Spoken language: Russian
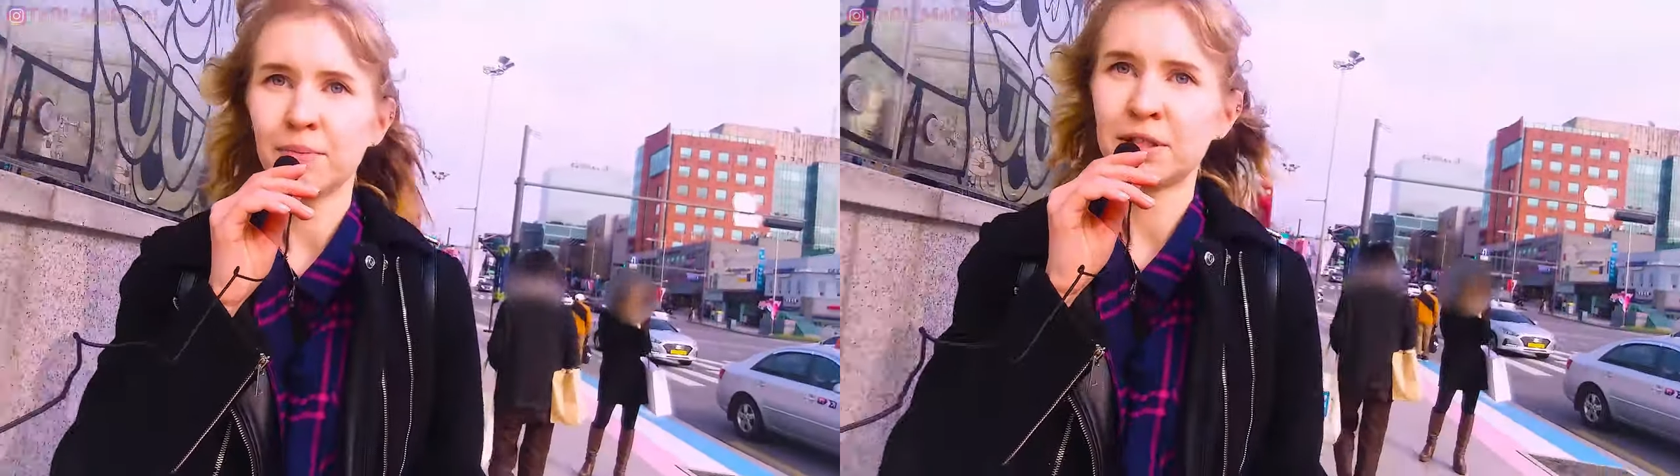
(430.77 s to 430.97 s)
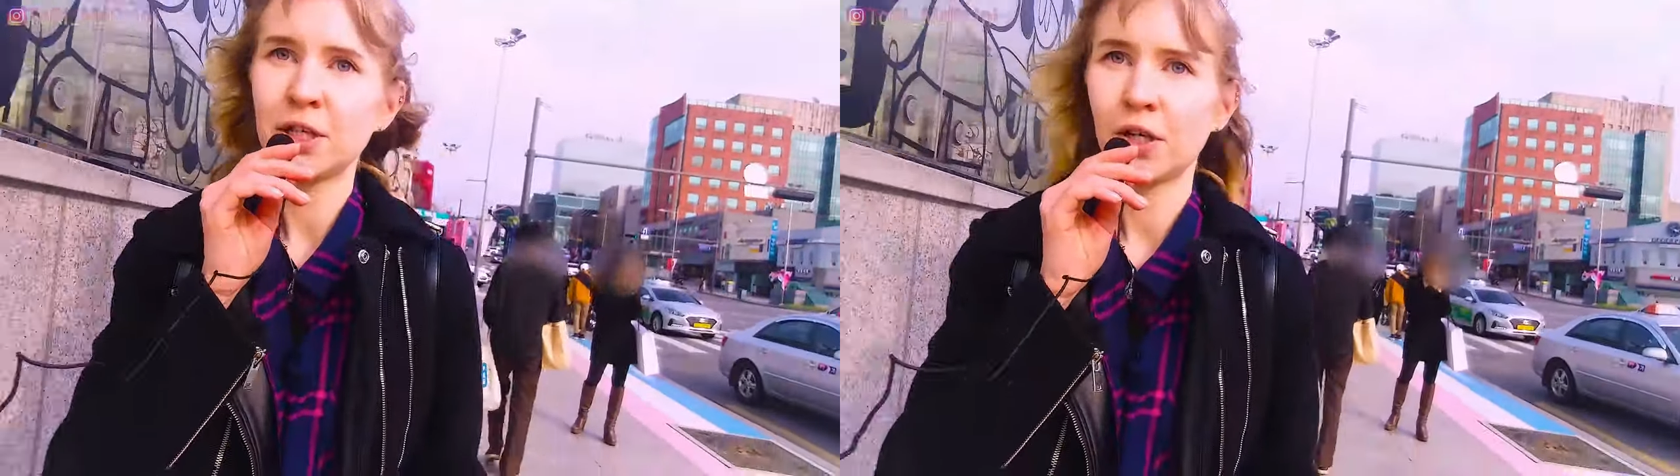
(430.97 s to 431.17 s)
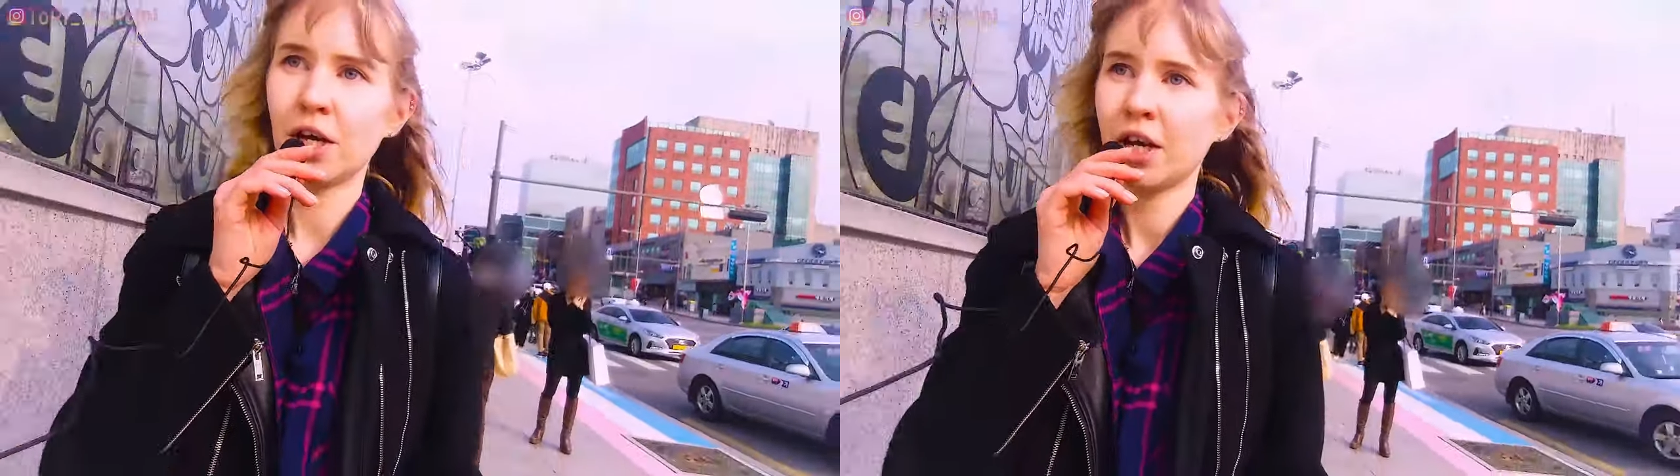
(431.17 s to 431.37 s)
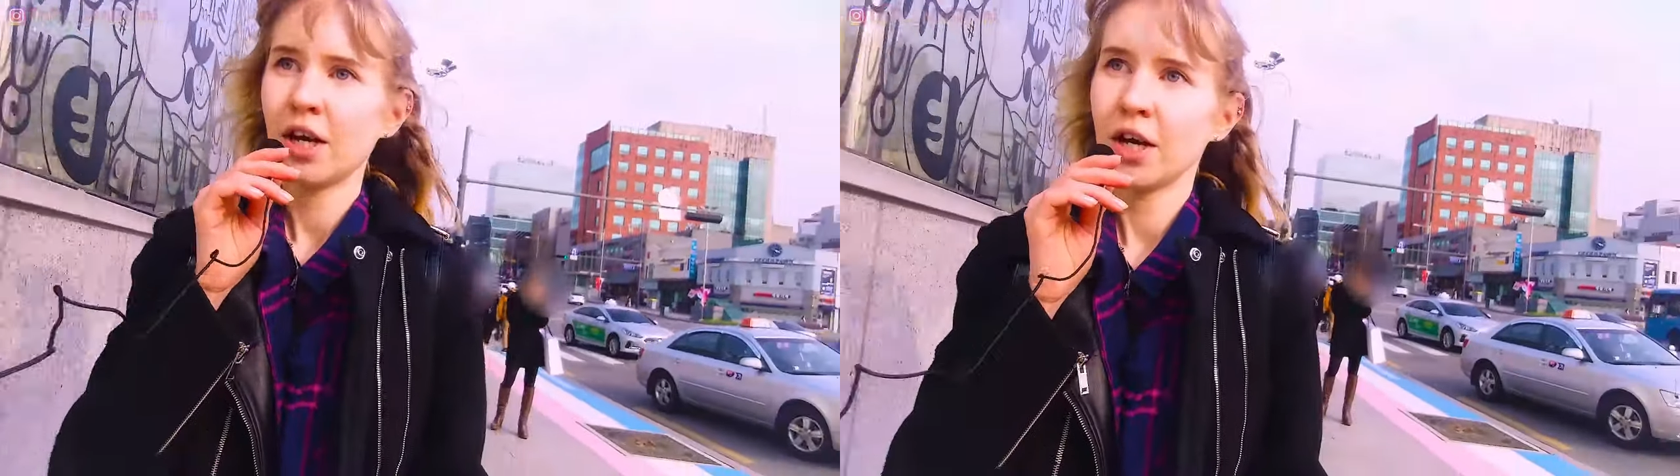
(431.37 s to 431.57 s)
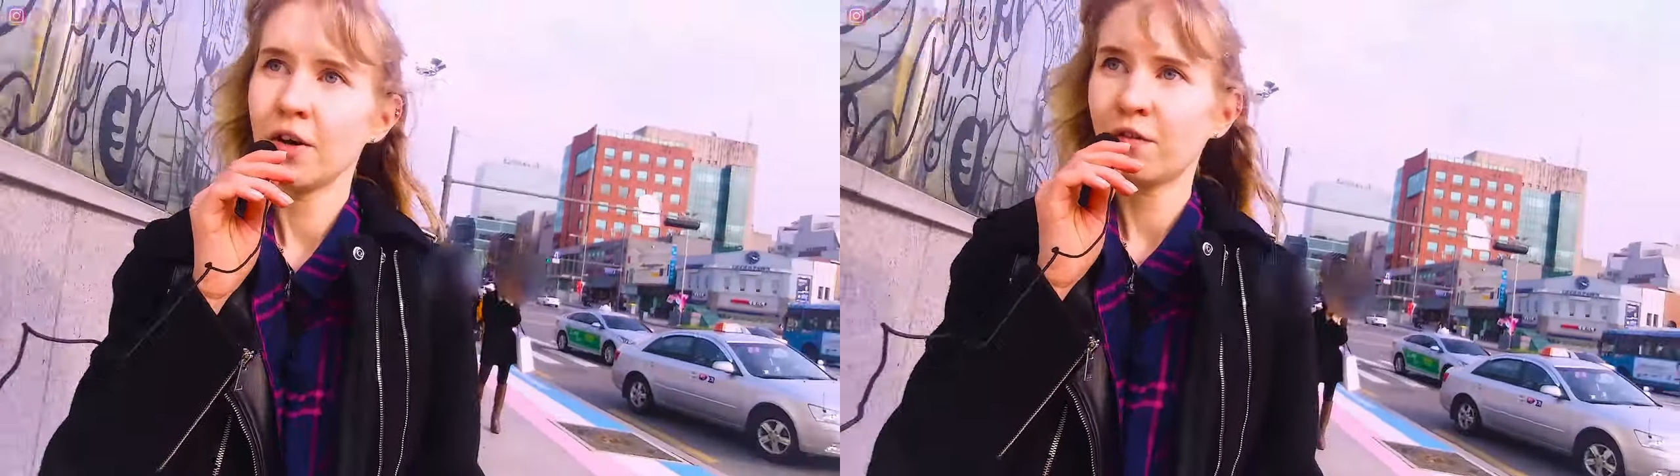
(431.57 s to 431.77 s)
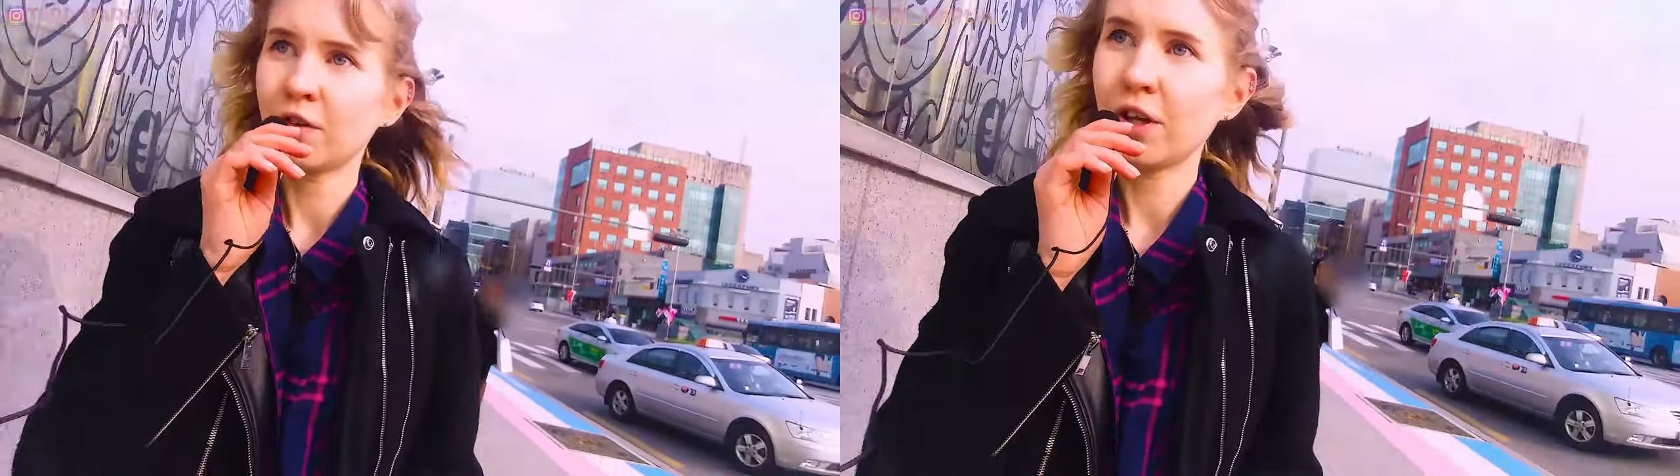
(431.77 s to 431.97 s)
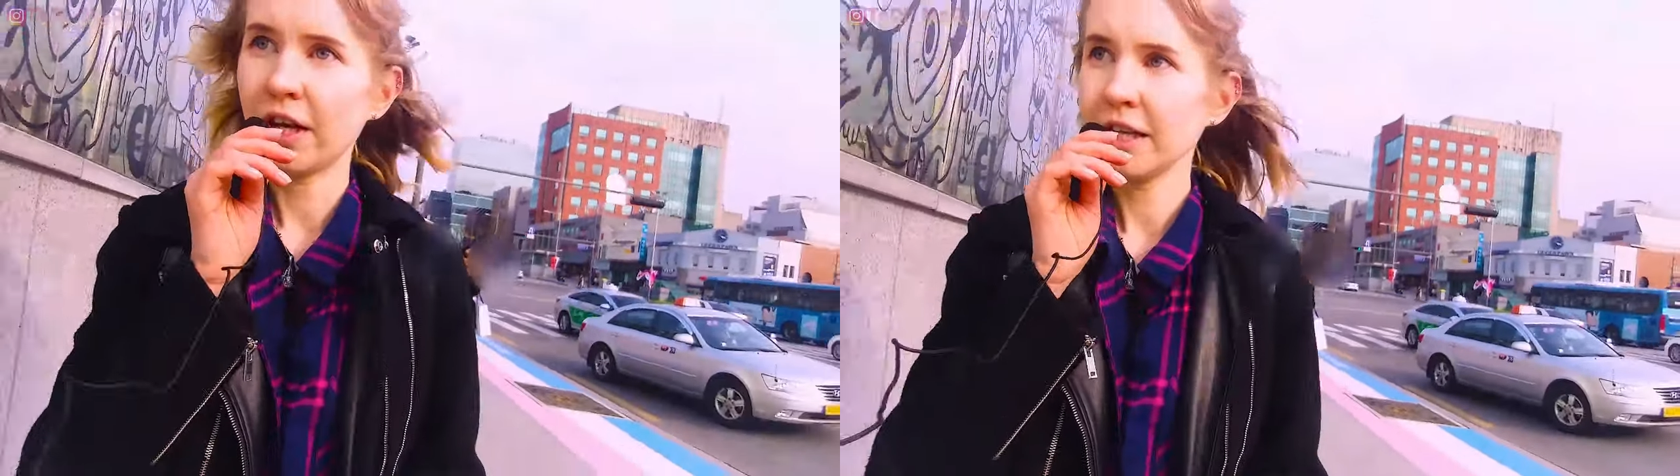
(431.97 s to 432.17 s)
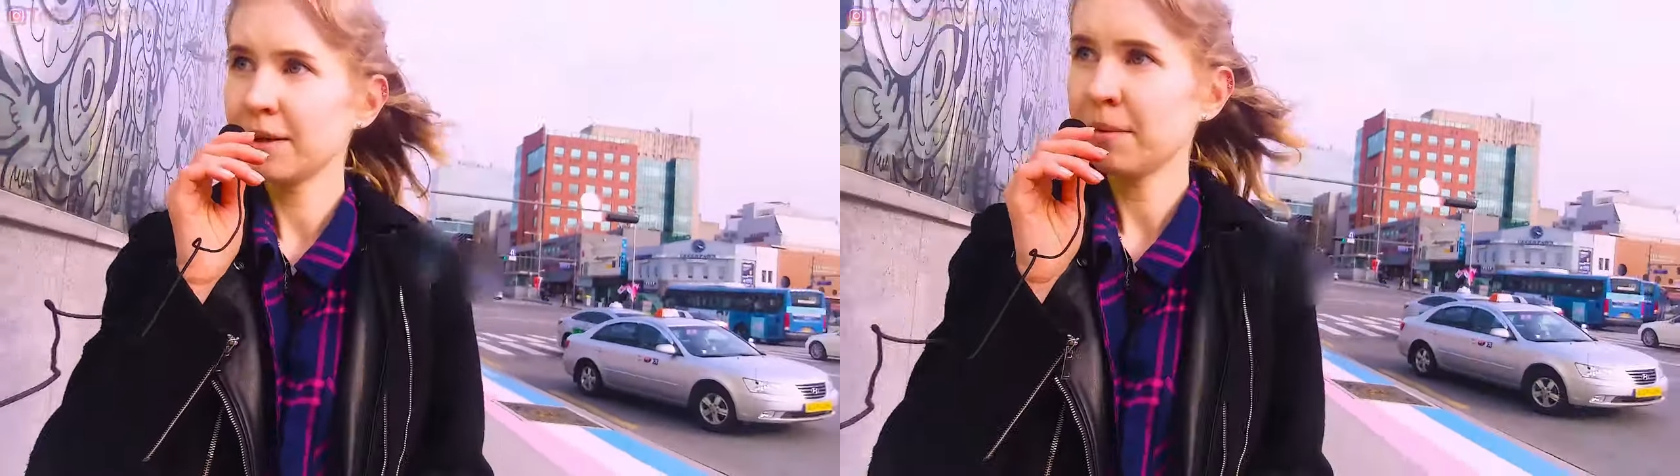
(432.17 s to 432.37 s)
пожалуй, вот на
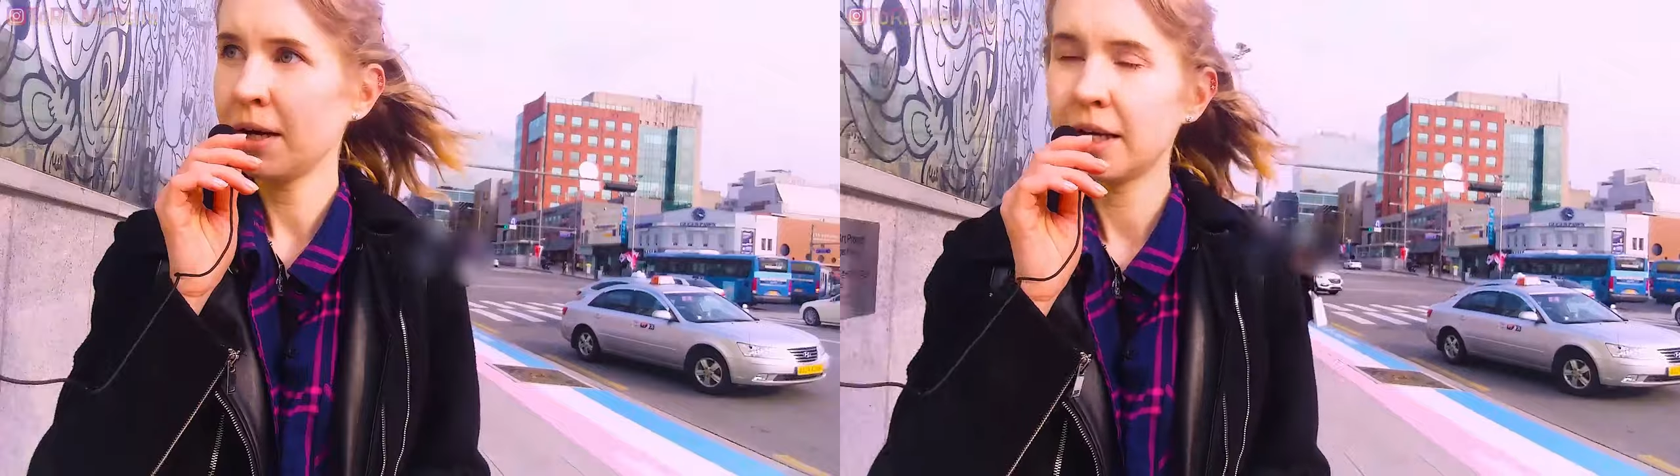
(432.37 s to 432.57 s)
этом